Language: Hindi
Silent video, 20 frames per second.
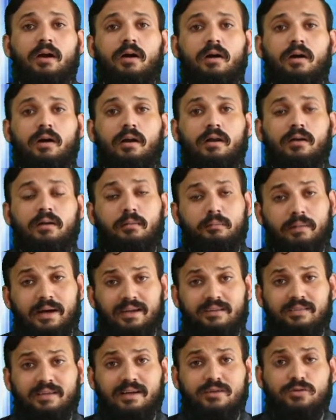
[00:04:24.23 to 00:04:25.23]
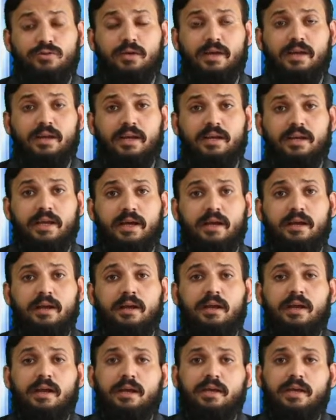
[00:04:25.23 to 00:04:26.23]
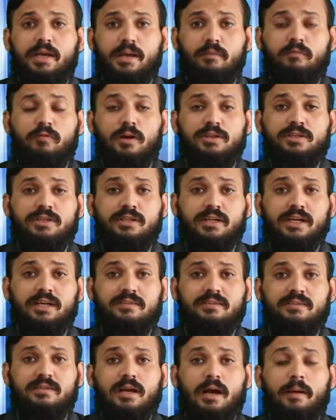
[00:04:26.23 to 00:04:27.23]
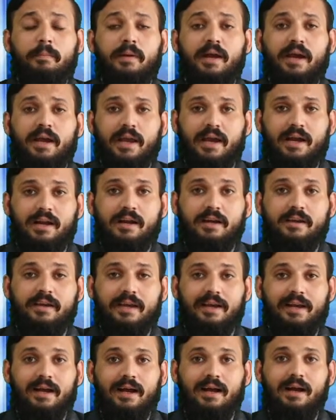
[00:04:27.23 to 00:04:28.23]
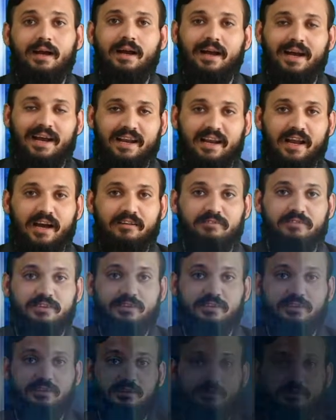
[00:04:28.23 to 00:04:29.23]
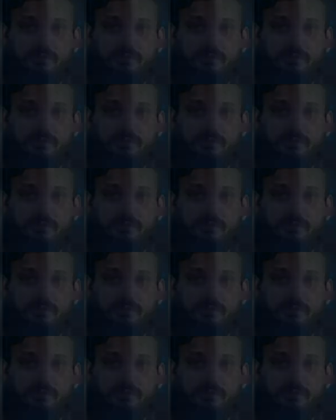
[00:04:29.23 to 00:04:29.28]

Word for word: और हमारे साथ जुड़े रहिए कीप वॉचिंग अस अपना ख्याल रखिएगा अल्लाह हाफिज़